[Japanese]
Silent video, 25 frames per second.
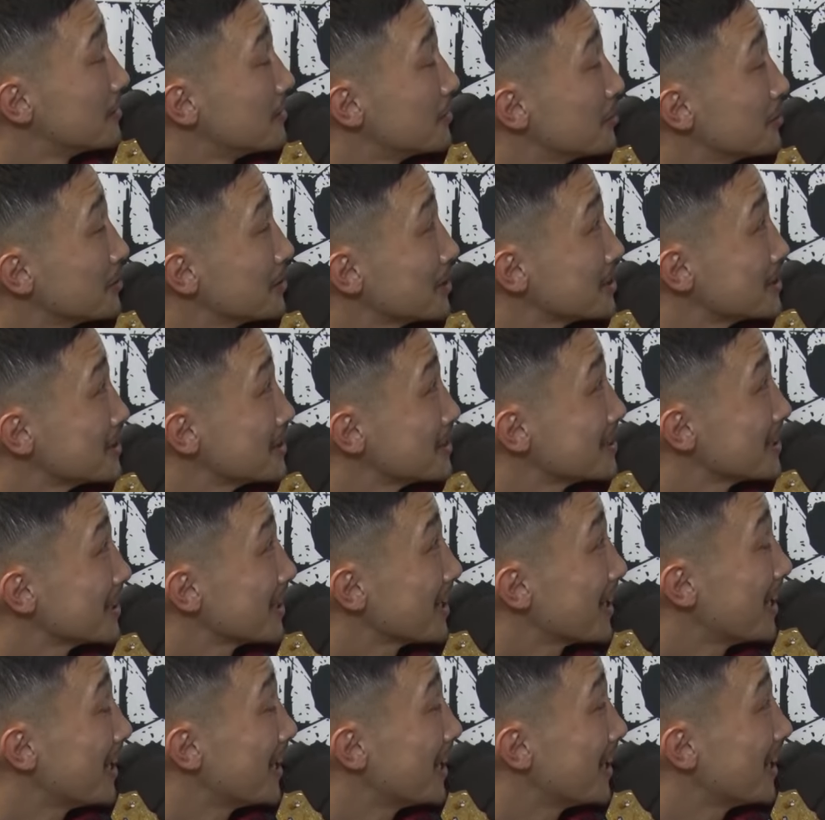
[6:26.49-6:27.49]
太田先生
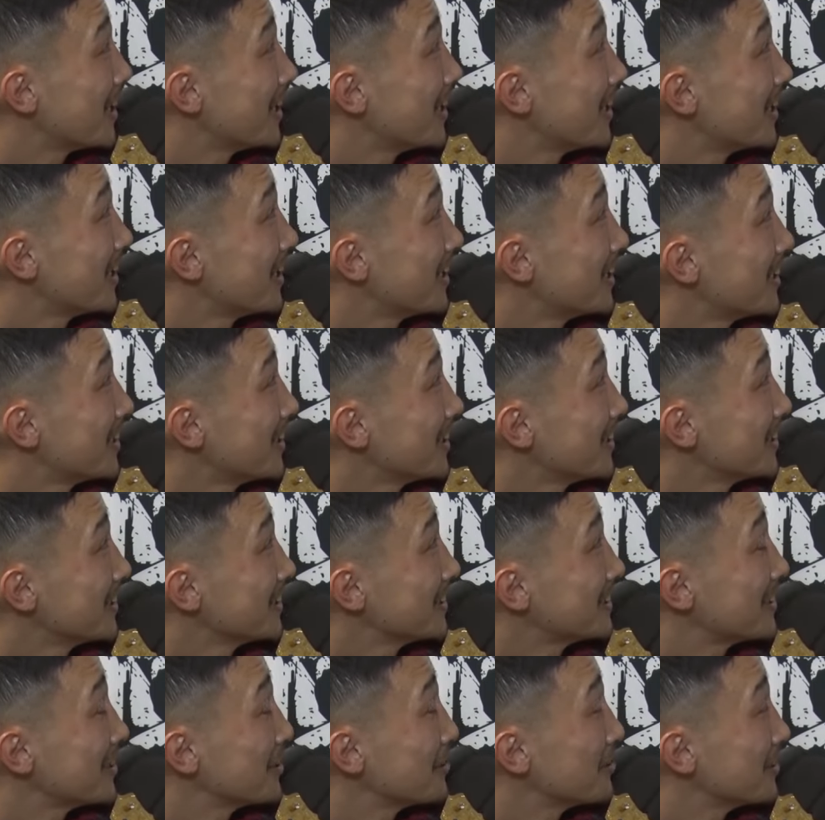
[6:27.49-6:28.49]
が
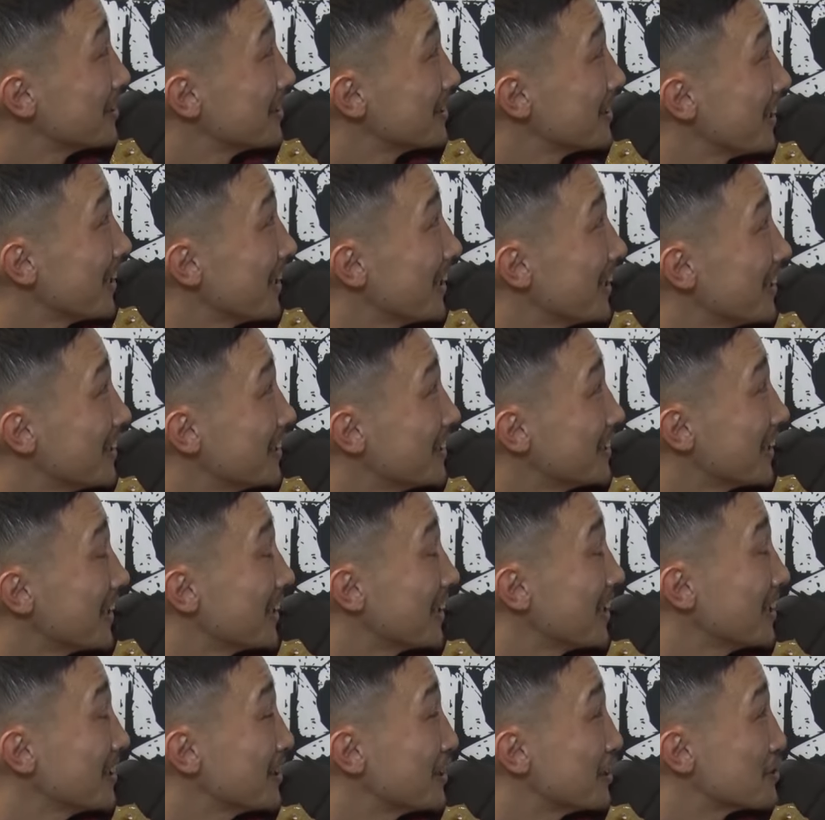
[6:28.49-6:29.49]
来てくれて抱
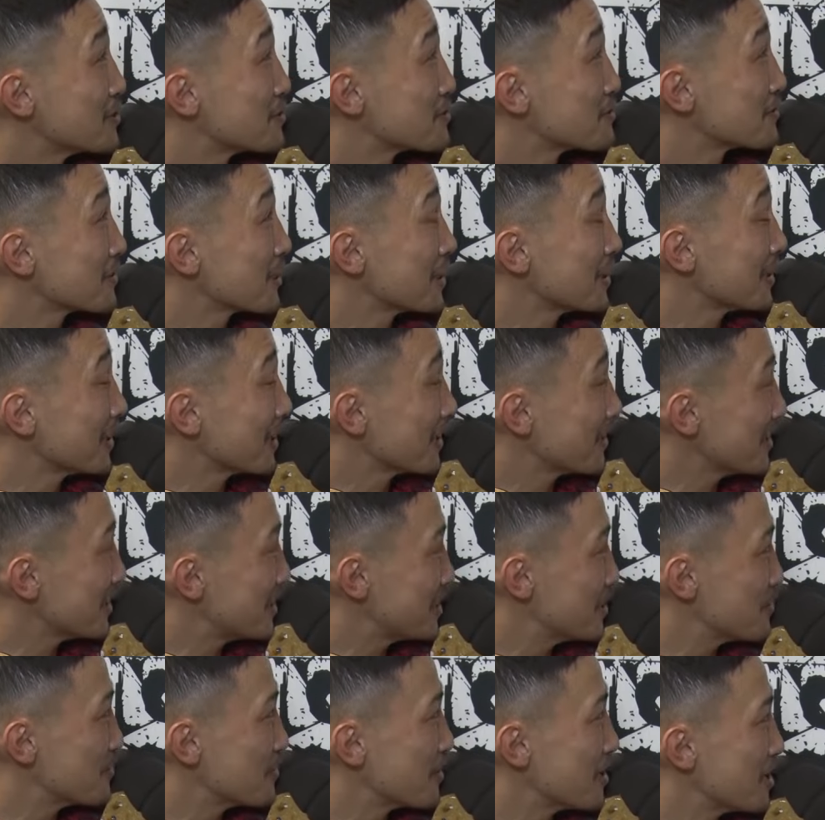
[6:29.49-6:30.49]
き合ってる瞬間だけは
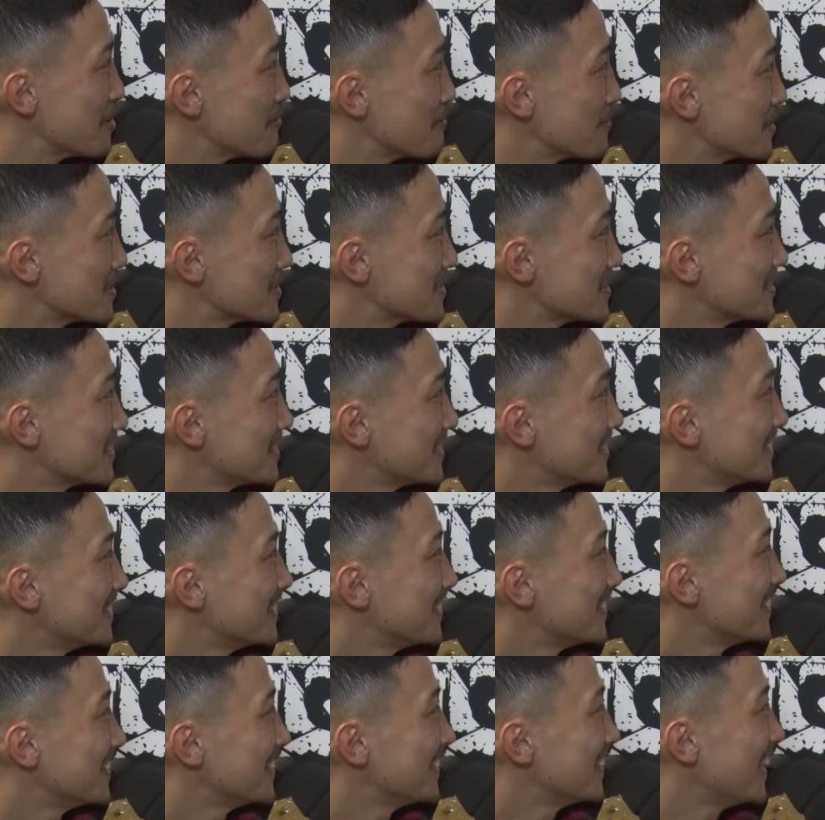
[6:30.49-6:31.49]
記憶あります
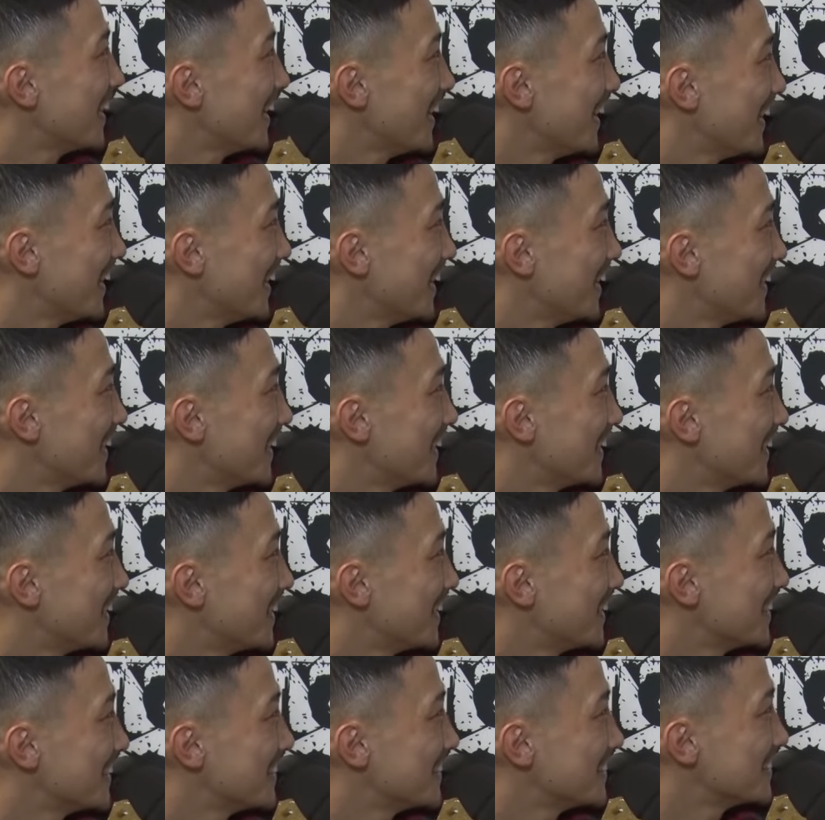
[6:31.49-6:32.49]
はい
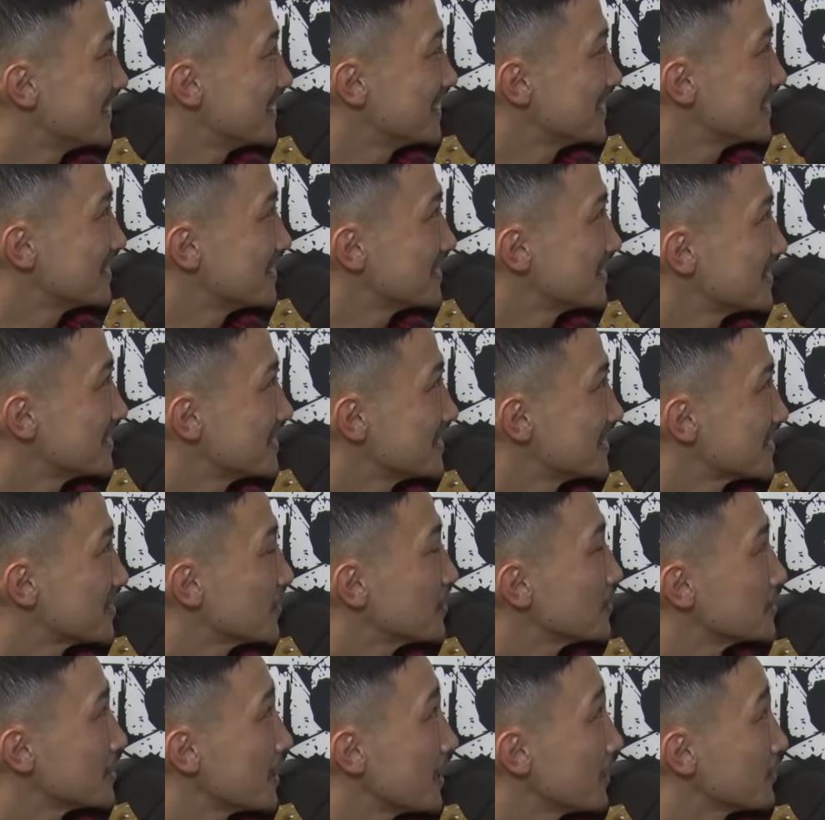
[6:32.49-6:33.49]

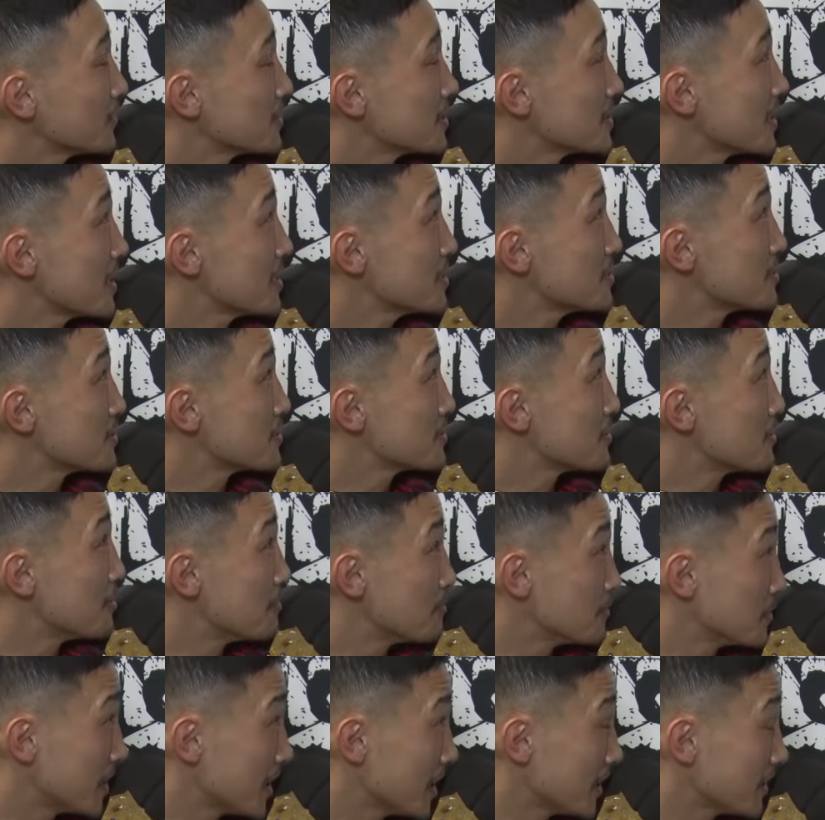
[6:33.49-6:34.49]
そうですねあと試合中の
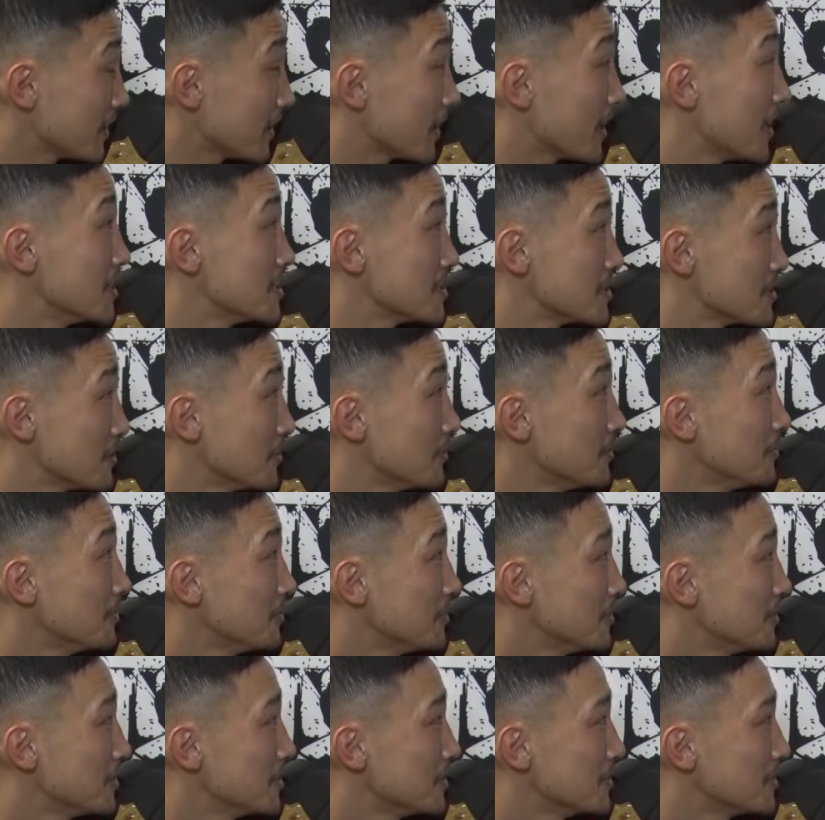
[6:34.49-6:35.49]
向き合った感じと
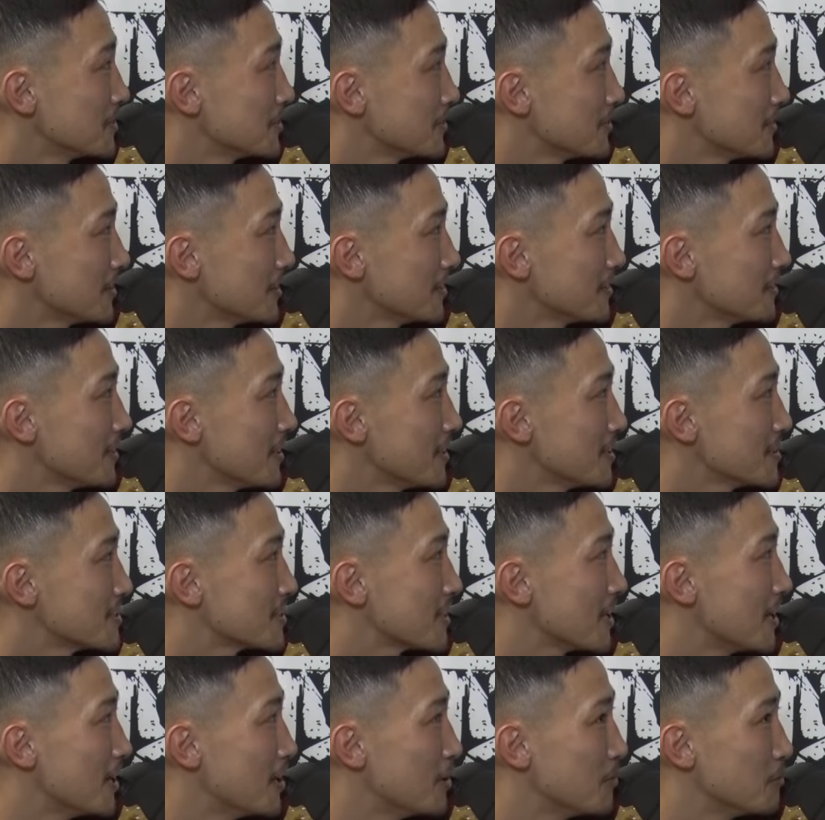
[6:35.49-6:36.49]
それぐらいし
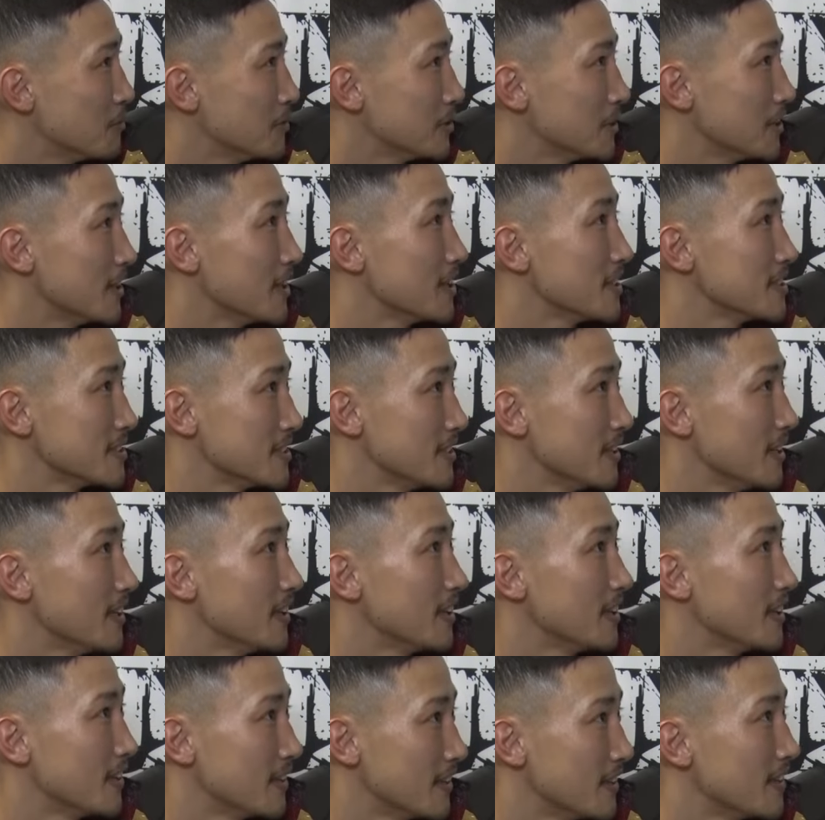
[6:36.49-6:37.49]
か覚えてないですね